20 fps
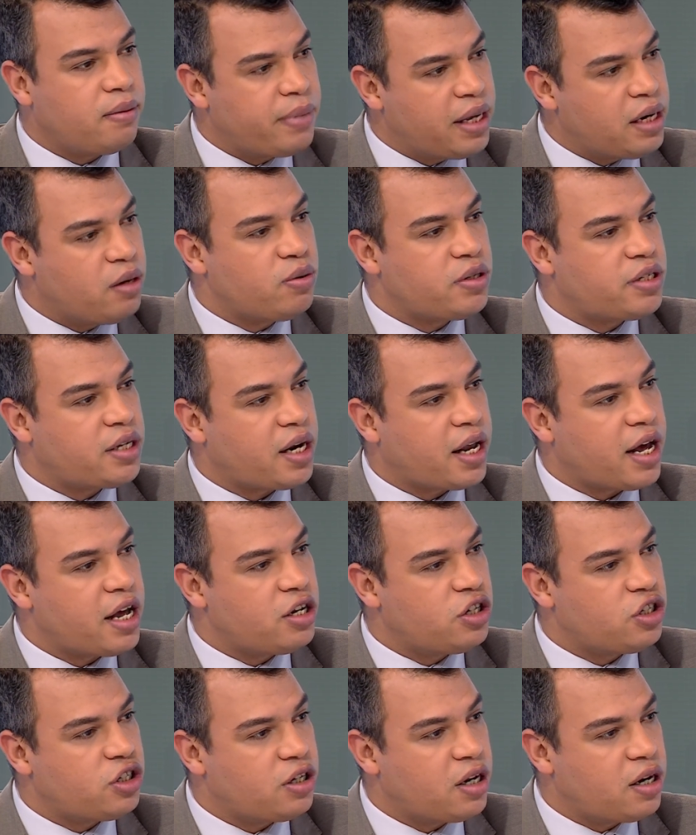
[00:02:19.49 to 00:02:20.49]
بين وزير
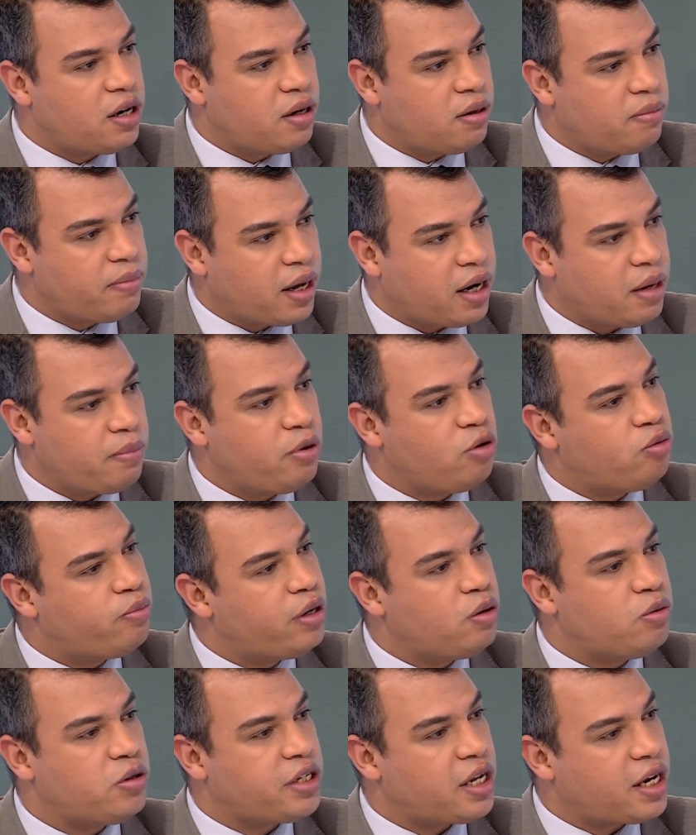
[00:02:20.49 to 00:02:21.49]
الخارجية المغربي
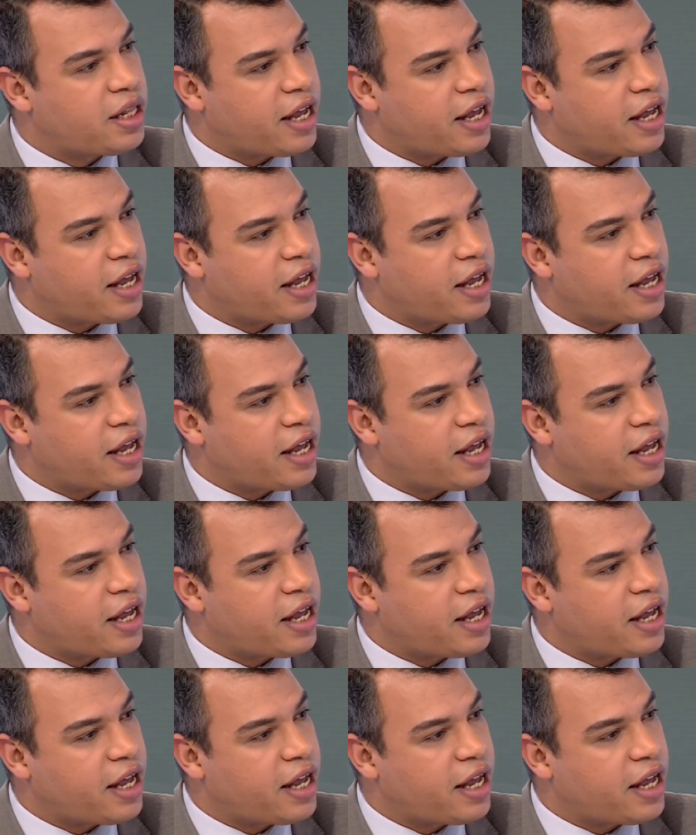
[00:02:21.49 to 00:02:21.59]
وبين وزيرة